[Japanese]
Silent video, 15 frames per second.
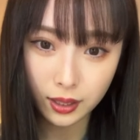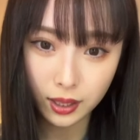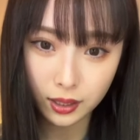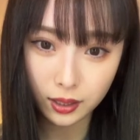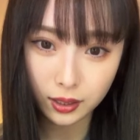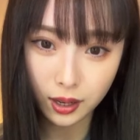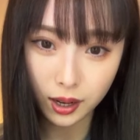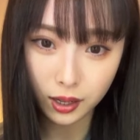
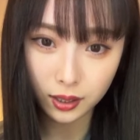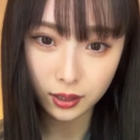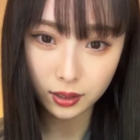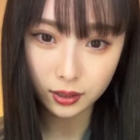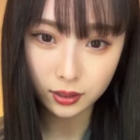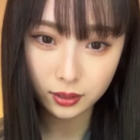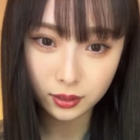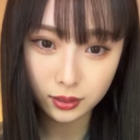ゲリラ
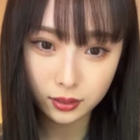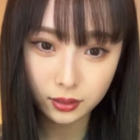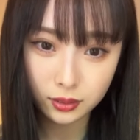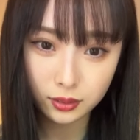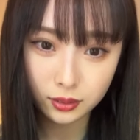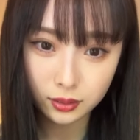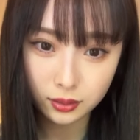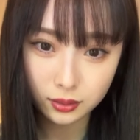
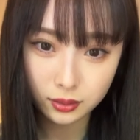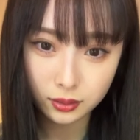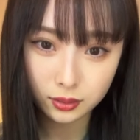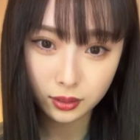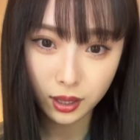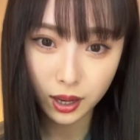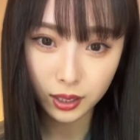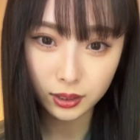
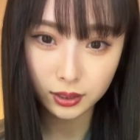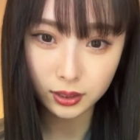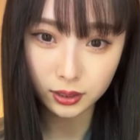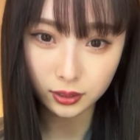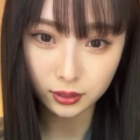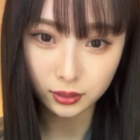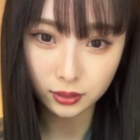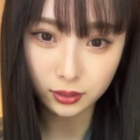配
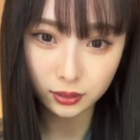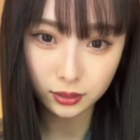信